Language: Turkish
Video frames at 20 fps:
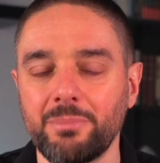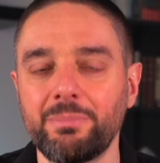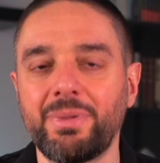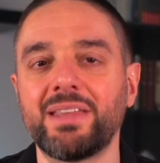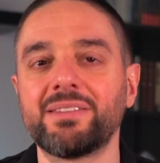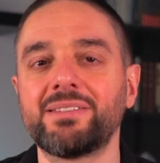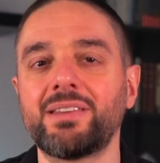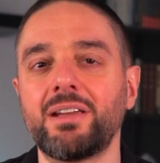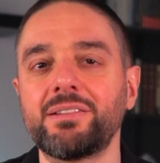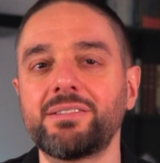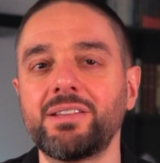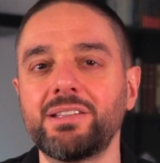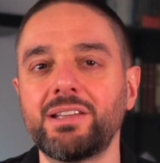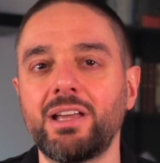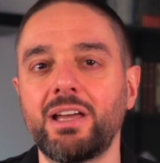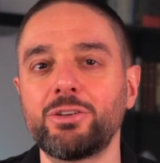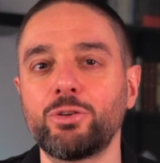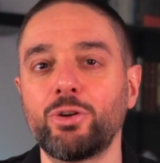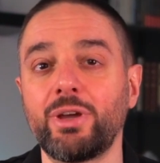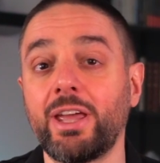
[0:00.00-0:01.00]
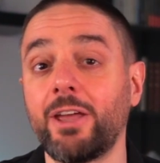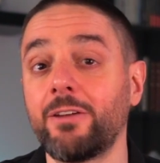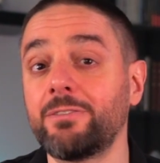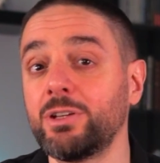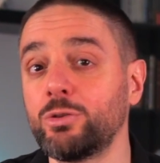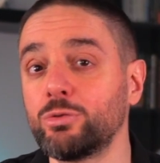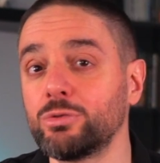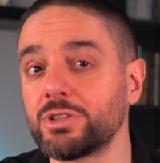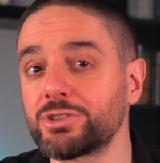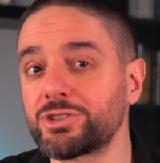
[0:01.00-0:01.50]
Benzer senaryo
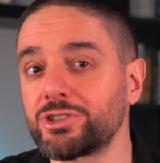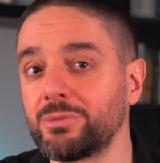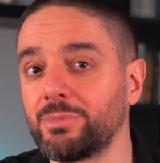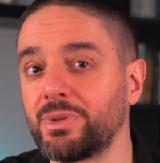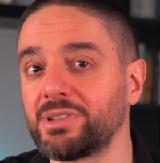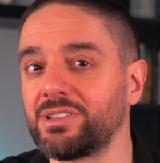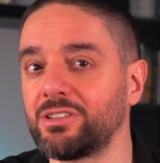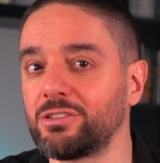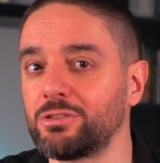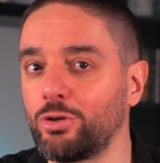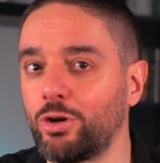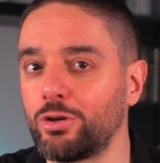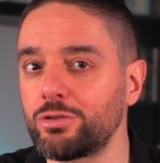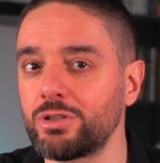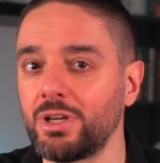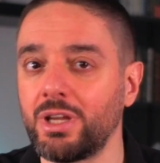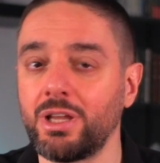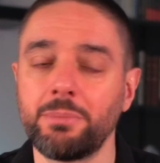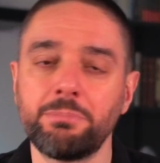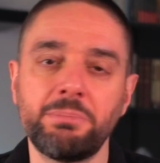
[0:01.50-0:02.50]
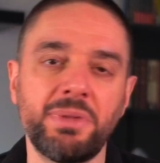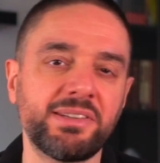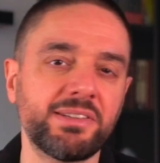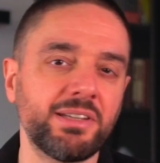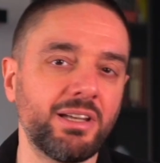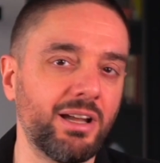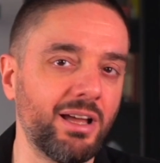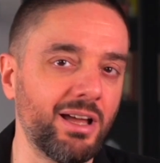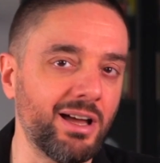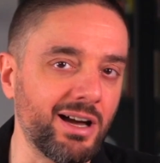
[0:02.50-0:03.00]
evde ulaşılması zor,
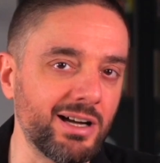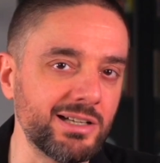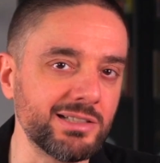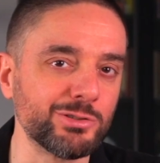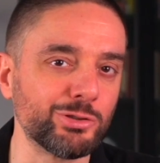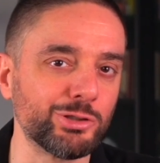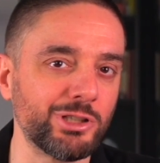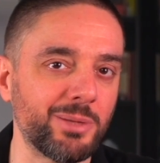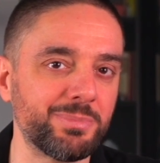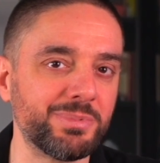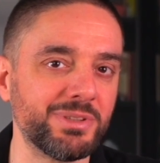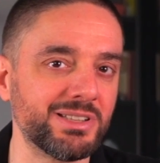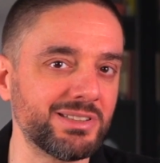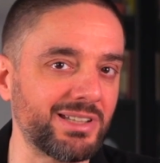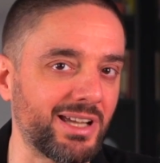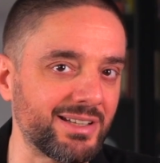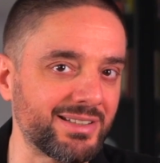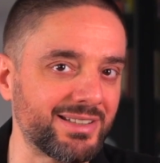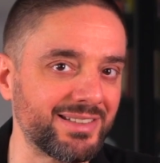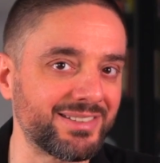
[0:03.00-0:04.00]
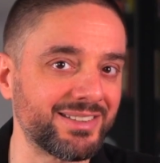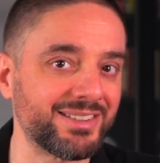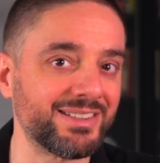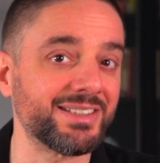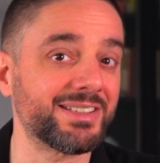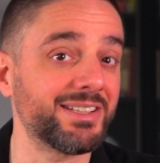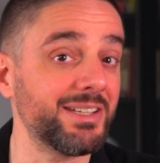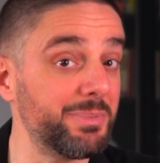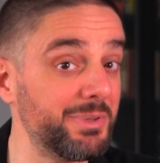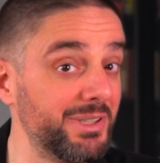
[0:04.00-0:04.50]
mesela ağır dolapların
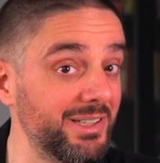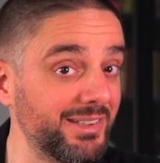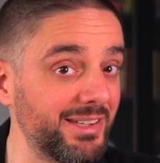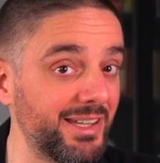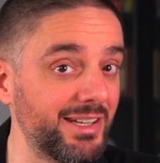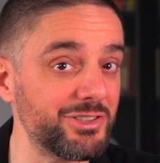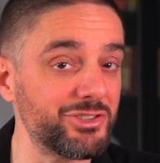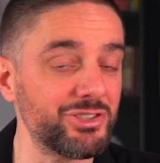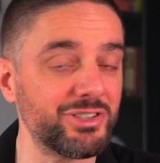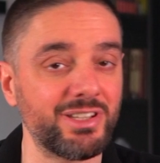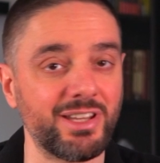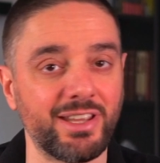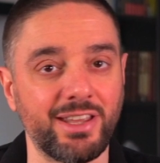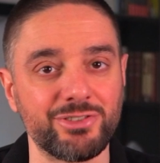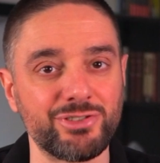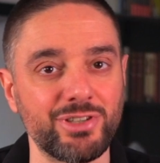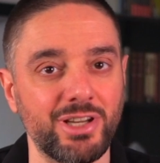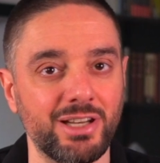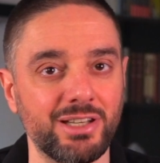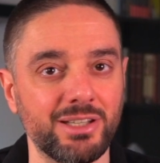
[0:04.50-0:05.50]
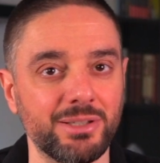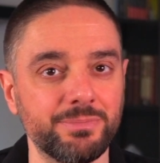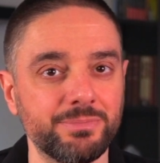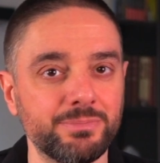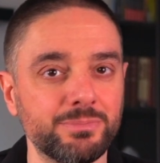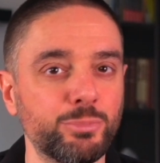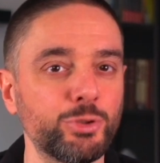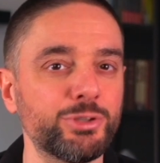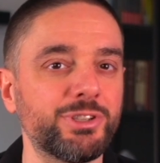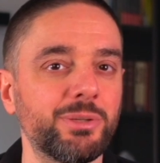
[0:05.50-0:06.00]
arkasındaki prizler için de geçerli.
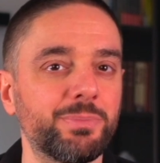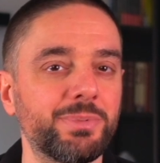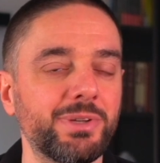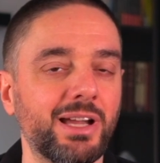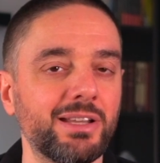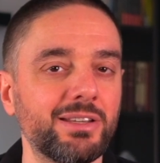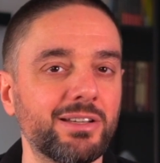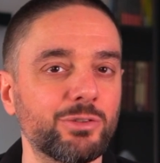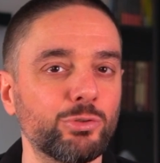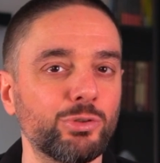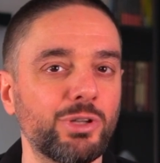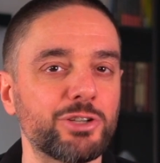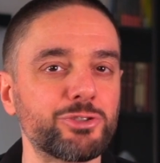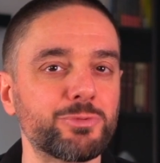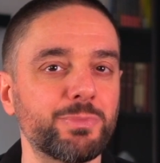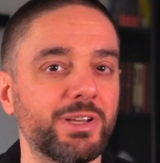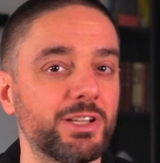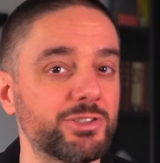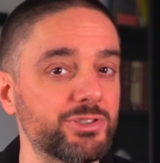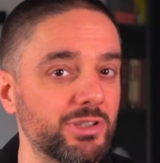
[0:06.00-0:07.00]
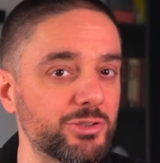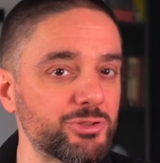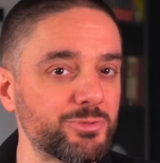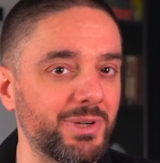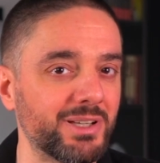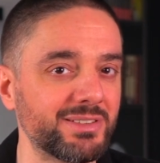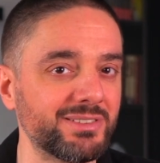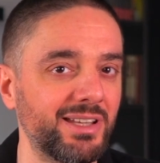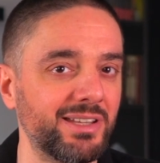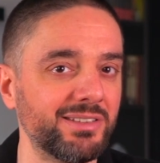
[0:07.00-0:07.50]
Bu tip yerlere ulaşmaya
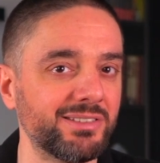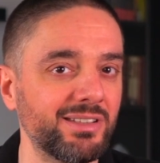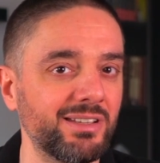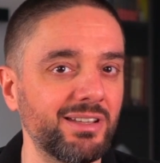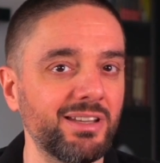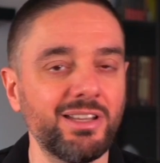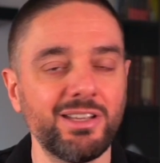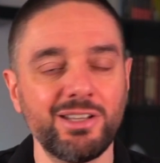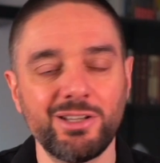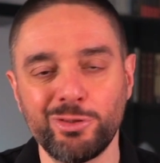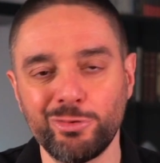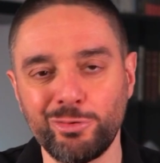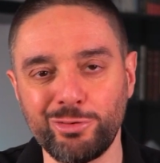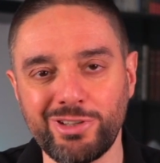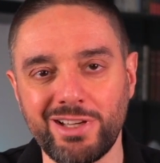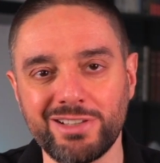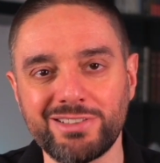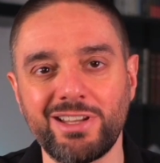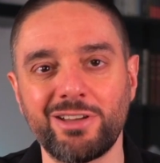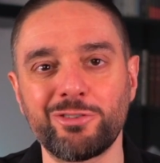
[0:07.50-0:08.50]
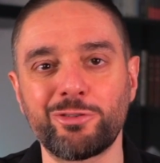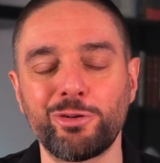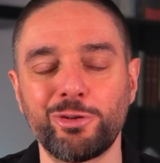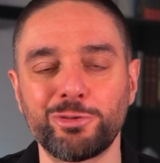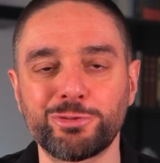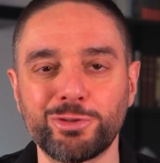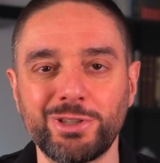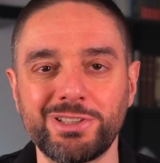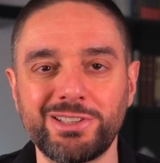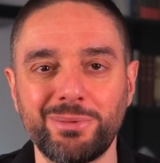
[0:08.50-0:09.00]
çalışmaktansa uzaktan
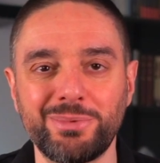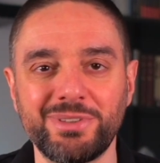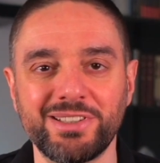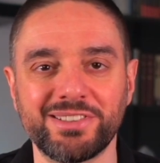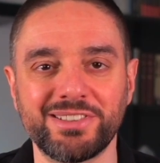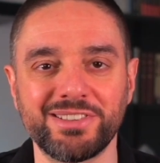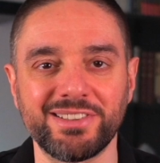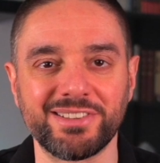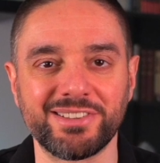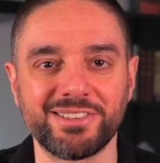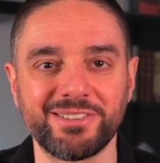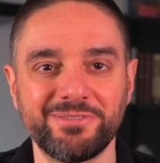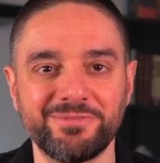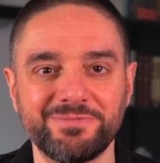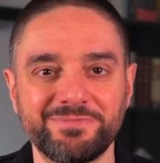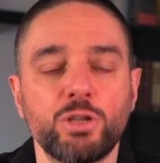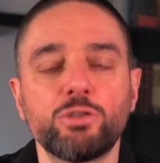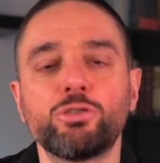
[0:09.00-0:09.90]
kontrol edebilirsiniz.